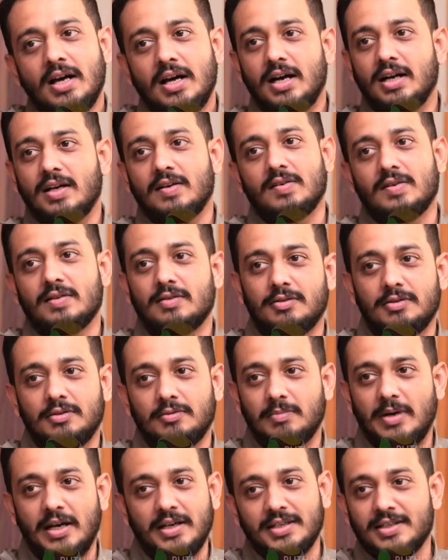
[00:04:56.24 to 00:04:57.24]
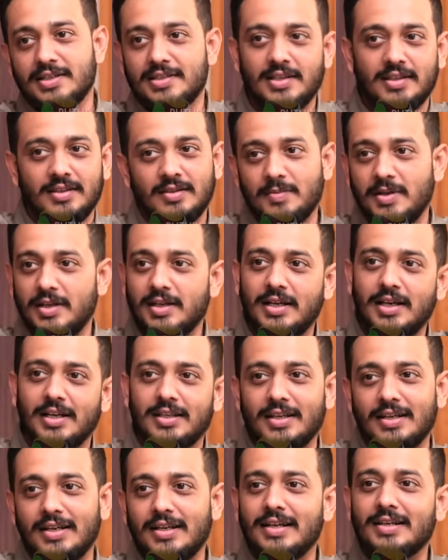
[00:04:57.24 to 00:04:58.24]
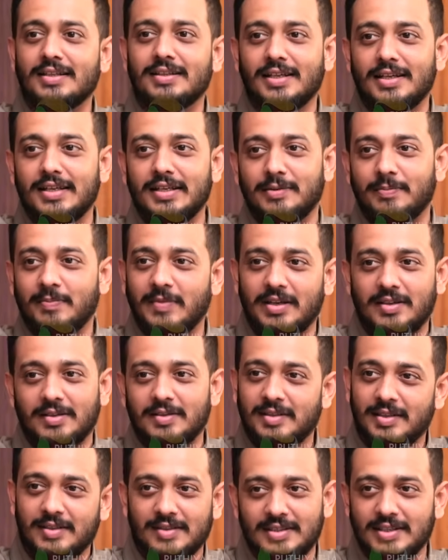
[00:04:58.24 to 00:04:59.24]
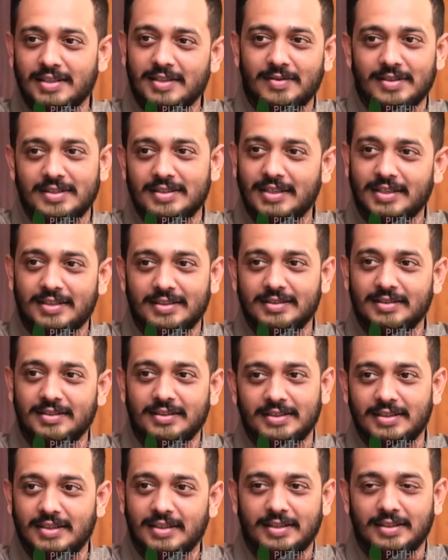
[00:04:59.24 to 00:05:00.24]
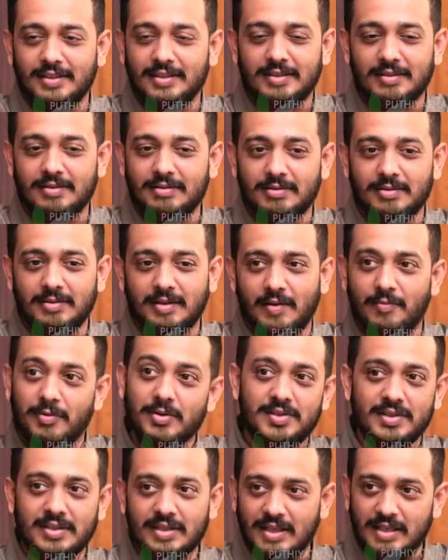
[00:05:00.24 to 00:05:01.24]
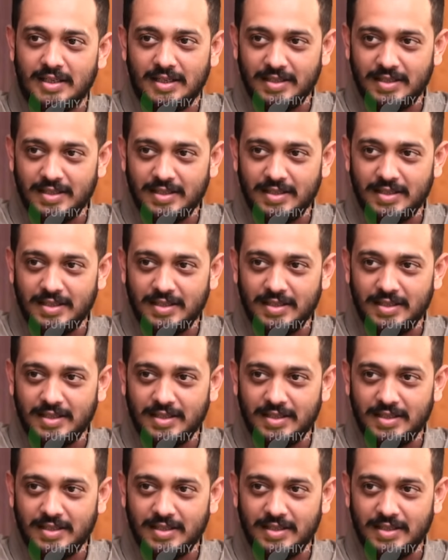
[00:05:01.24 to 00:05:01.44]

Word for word: அங்கே ஒரு மாட்டிடுச்சு அந்த மாதிரி கதையில் எல்லாருக்கும் தெரியும் சின்ன வயசுல அது அவ்வளோ சின்ன இல்லை